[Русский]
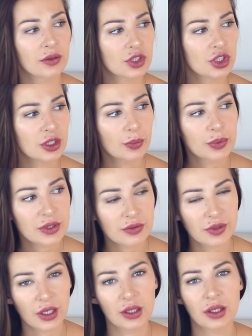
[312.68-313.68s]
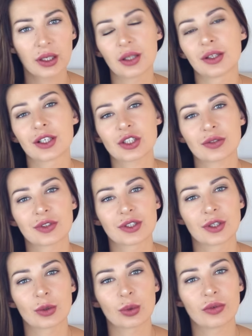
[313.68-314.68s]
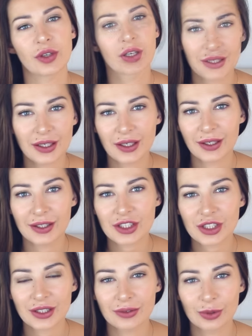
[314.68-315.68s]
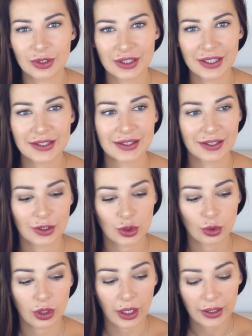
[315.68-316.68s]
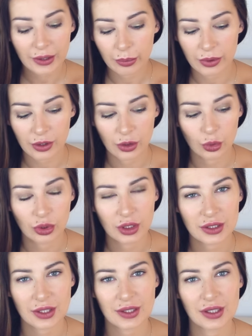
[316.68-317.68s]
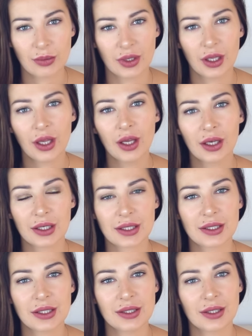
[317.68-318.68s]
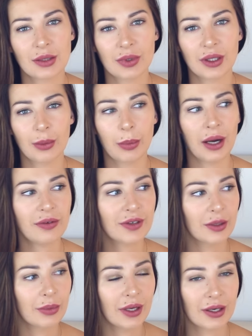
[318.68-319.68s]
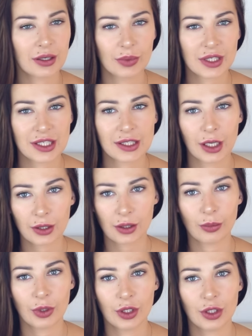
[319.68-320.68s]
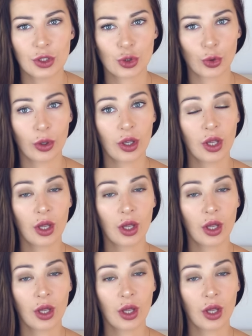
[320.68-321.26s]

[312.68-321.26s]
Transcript: чипсы вредны для нашего здоровья, кириешки, вот знаете, такие сухарики продают с разными красителями, добавками, ароматизаторами, и еще